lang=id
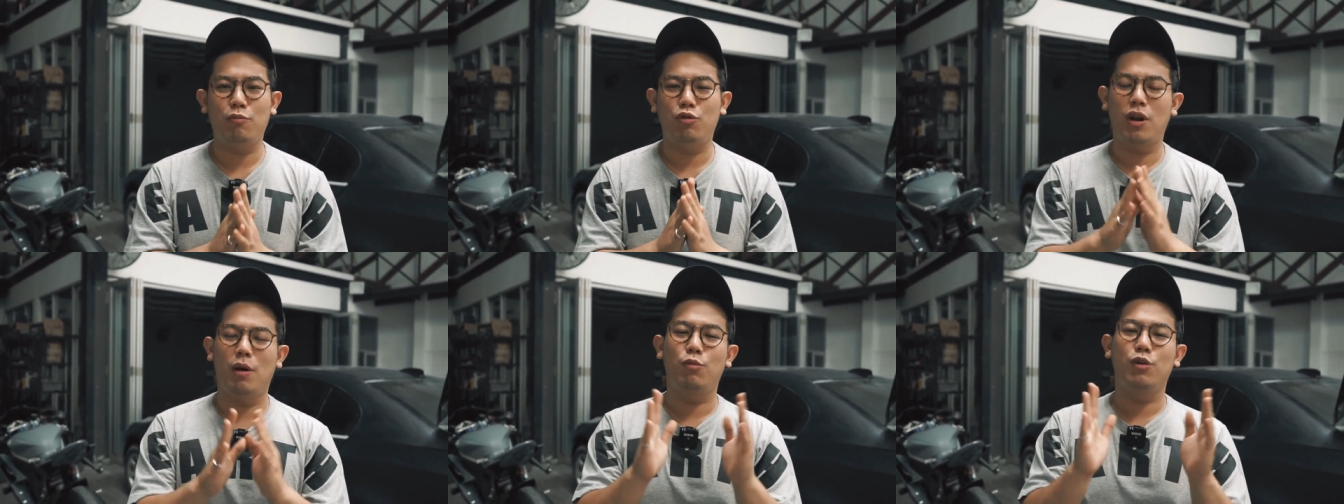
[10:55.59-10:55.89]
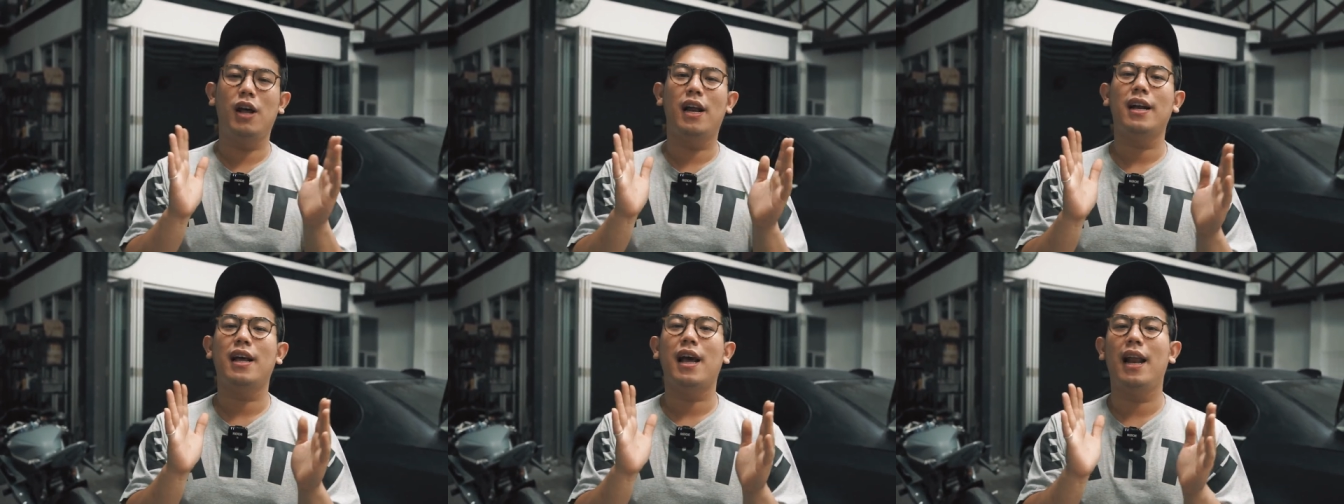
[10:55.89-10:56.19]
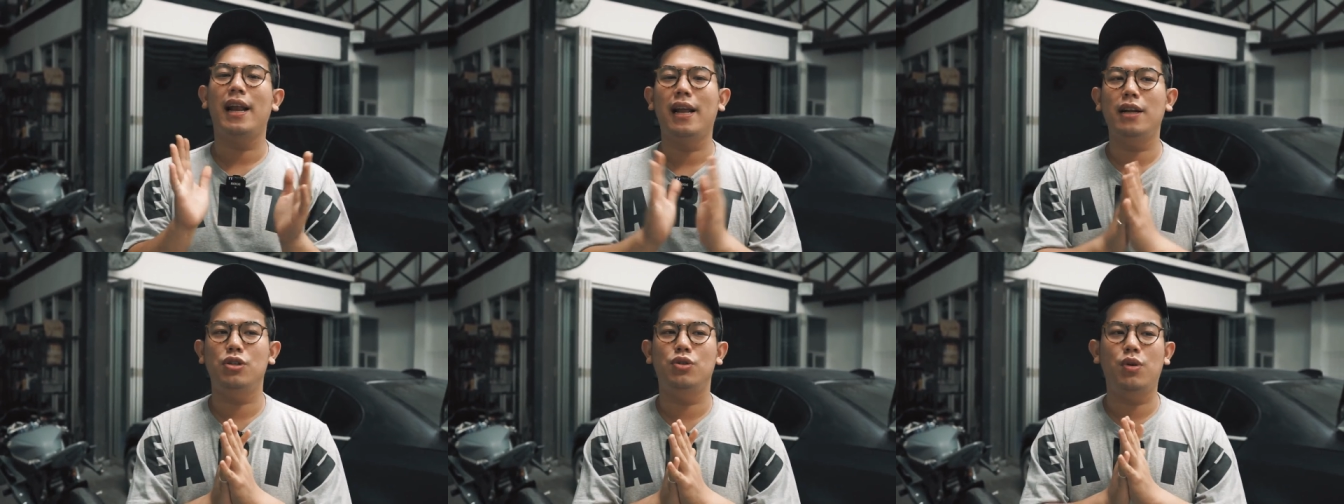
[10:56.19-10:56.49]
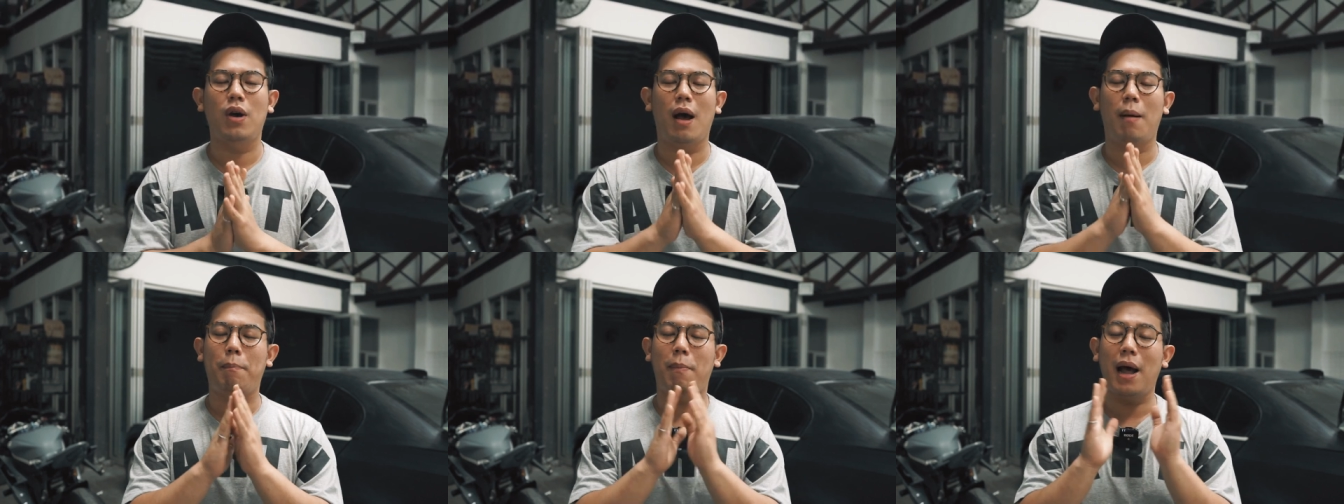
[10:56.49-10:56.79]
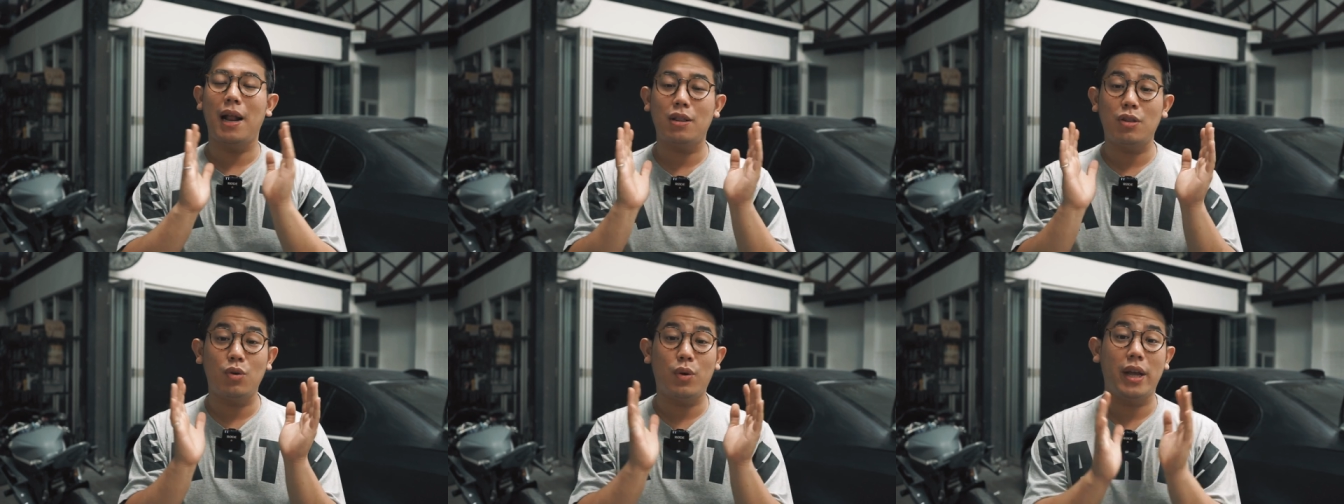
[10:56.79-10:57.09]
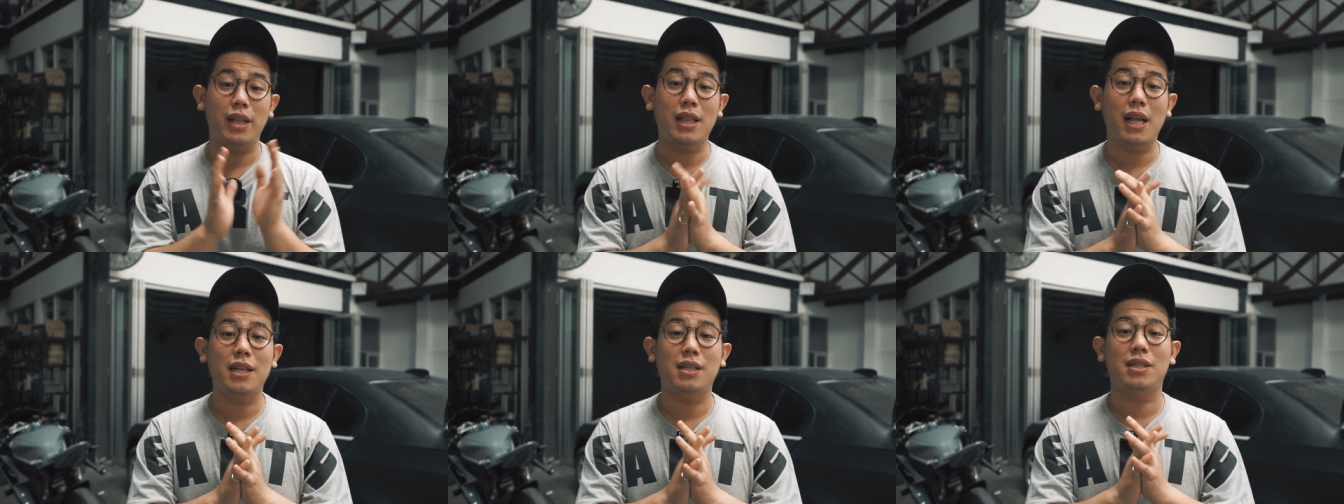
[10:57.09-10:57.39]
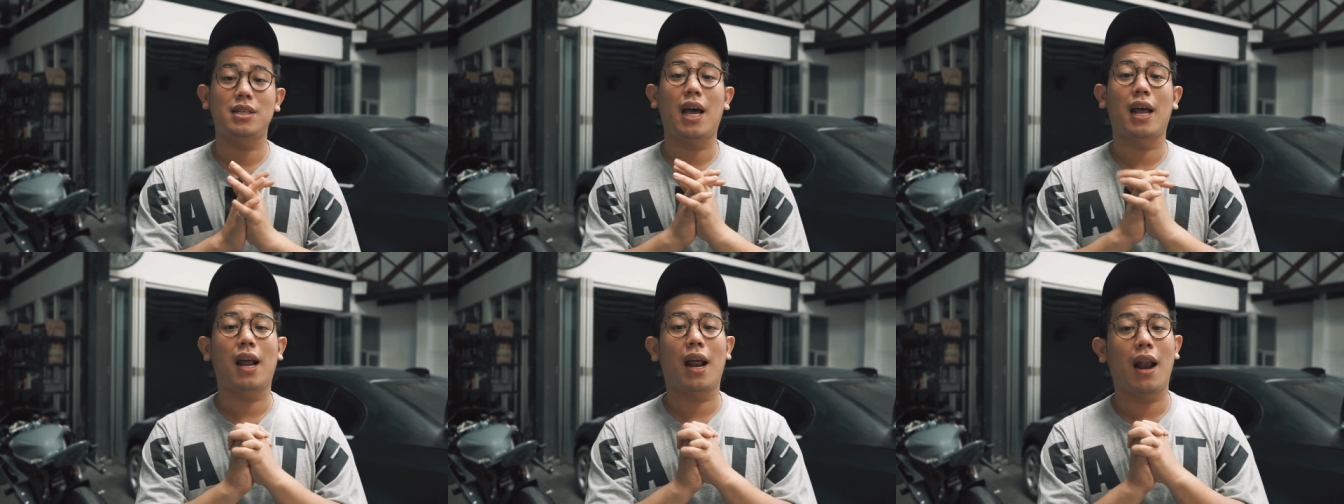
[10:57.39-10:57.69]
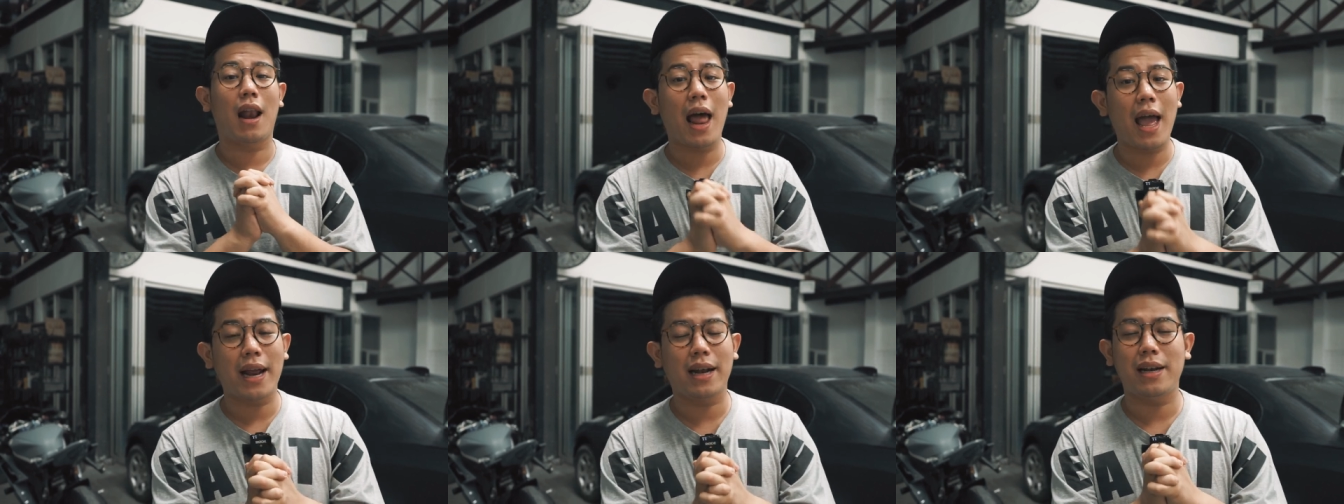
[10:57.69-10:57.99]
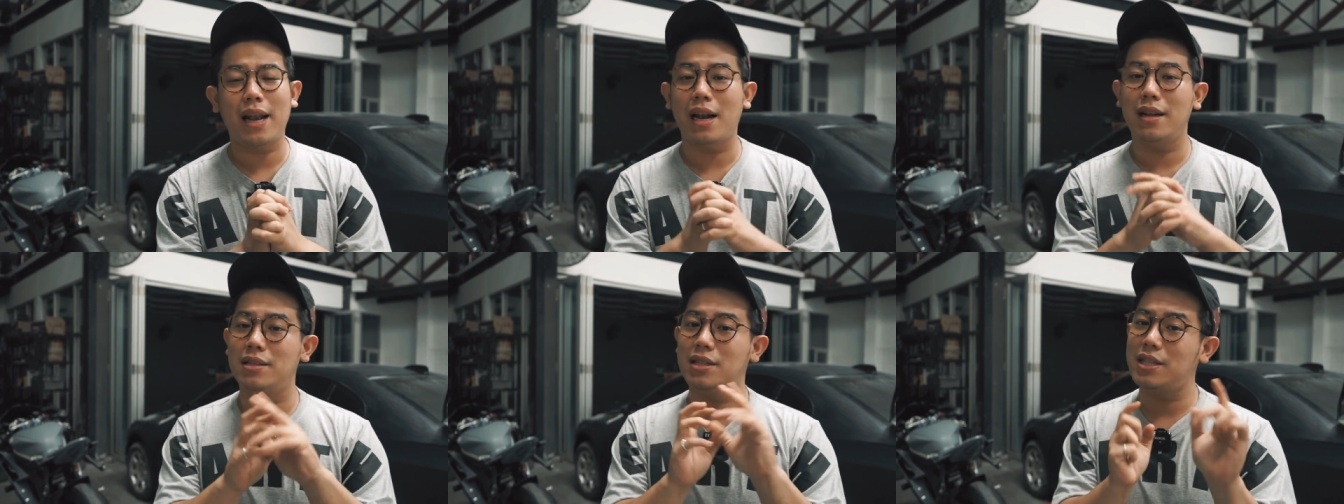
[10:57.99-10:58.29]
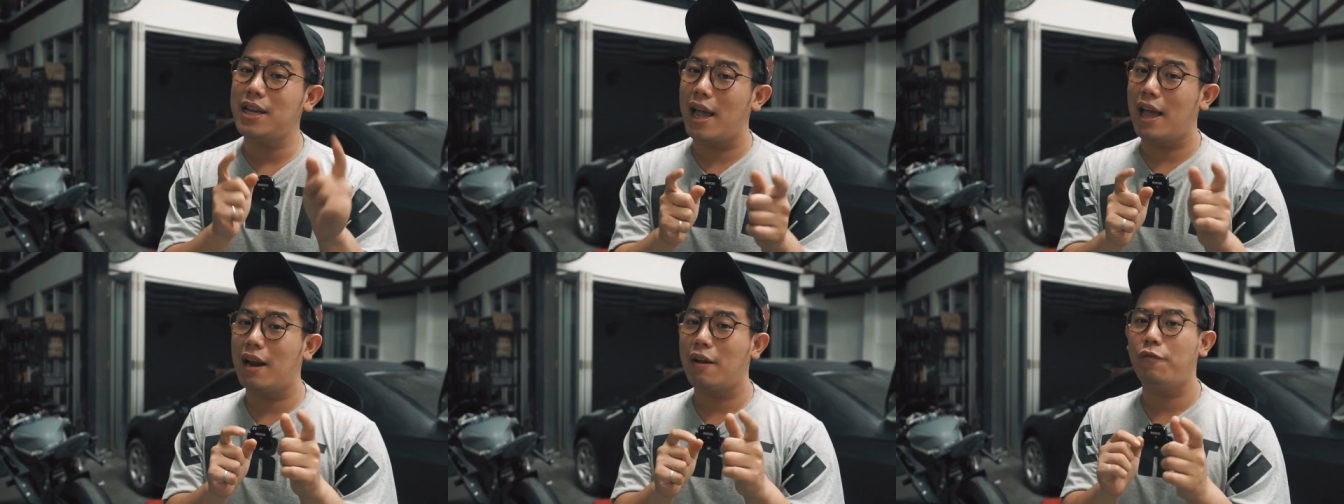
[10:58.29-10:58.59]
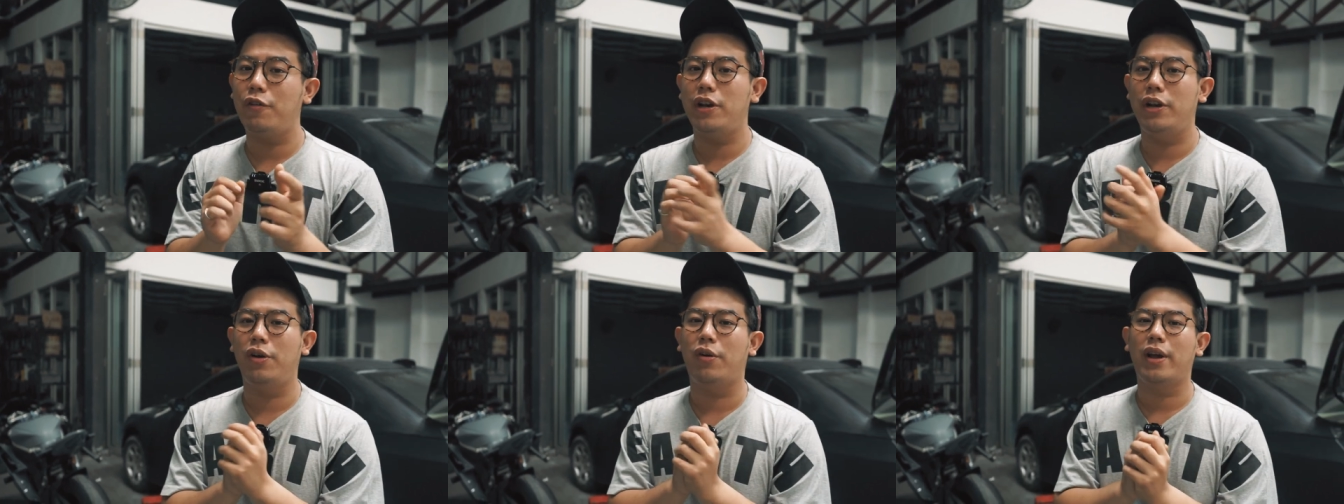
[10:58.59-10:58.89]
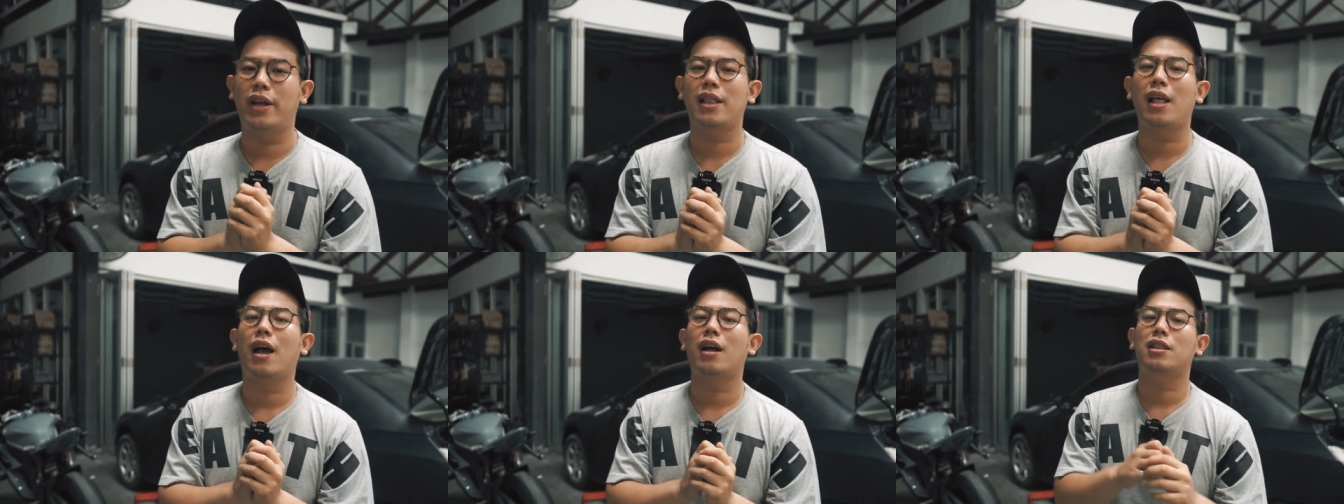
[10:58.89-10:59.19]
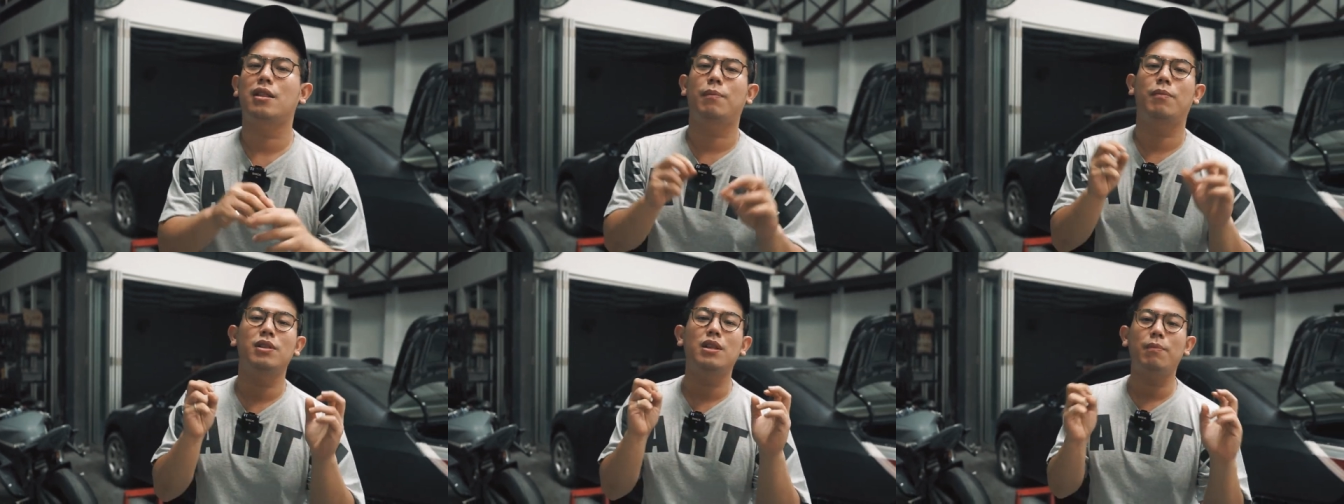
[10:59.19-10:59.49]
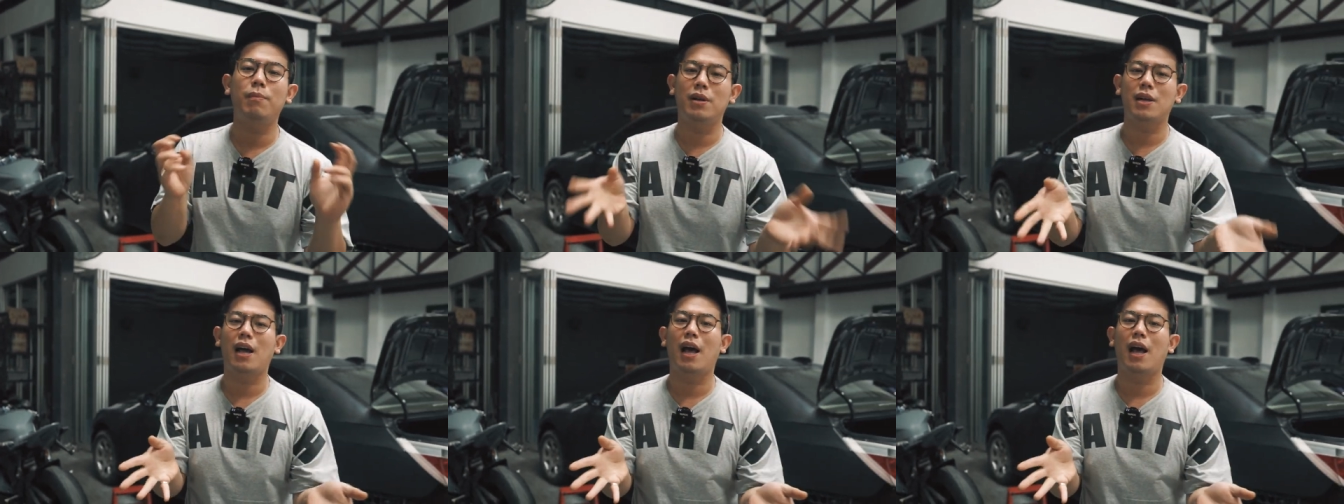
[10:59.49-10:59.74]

Mudah-mudahan kalian juga bantu kita secara like dan share video kita ke teman-teman